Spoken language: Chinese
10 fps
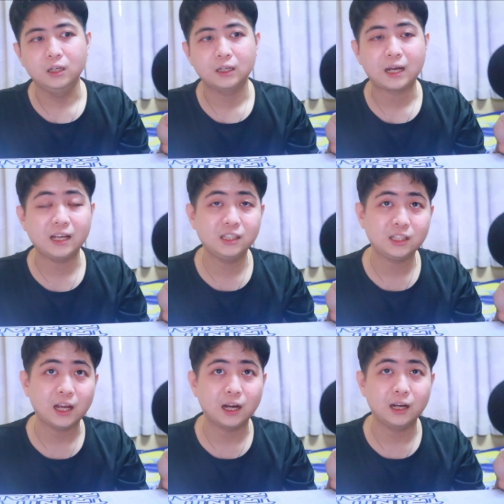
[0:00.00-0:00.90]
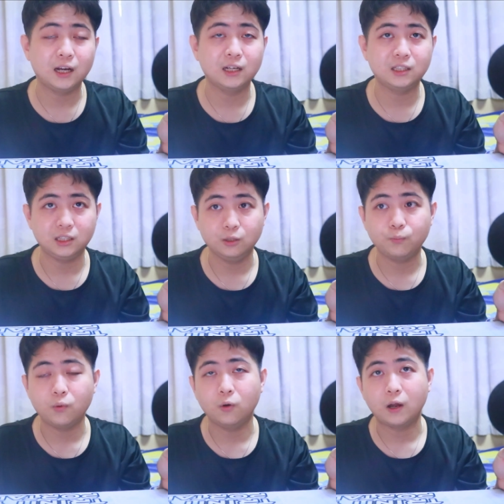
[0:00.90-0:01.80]
开箱啊、直
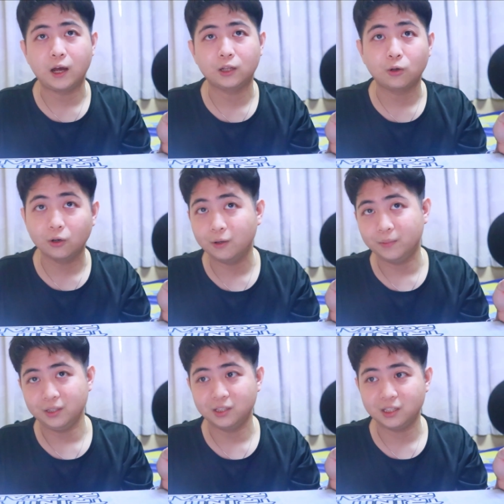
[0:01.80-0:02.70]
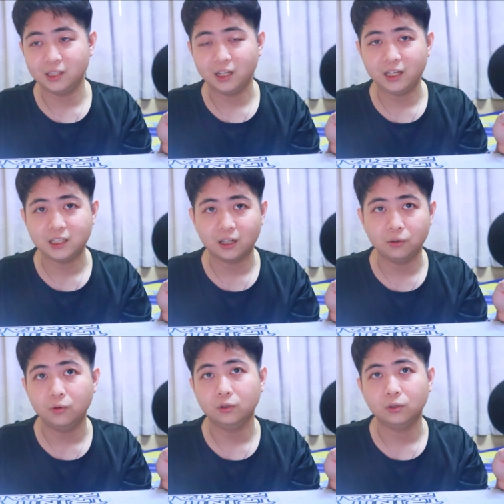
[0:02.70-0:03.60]
播啦、t o u r m e n t 类这样的
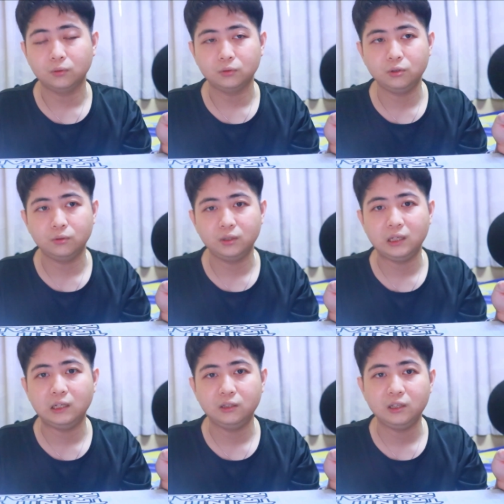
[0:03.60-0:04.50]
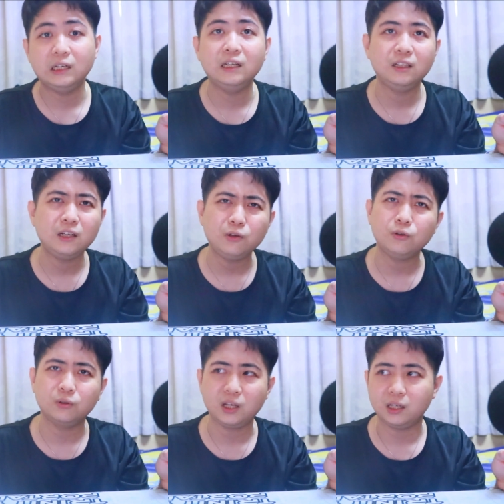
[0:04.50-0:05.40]
活动，就一一一律
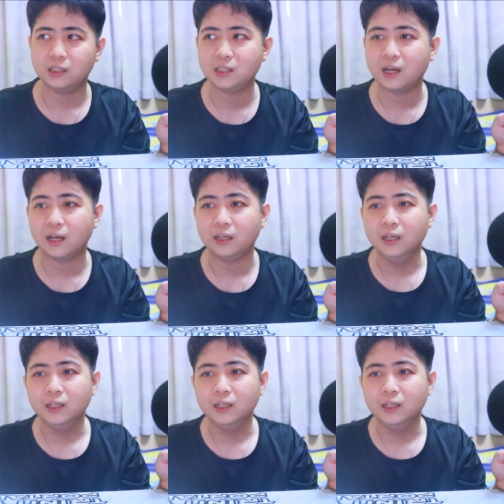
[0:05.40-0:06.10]
都停了下来。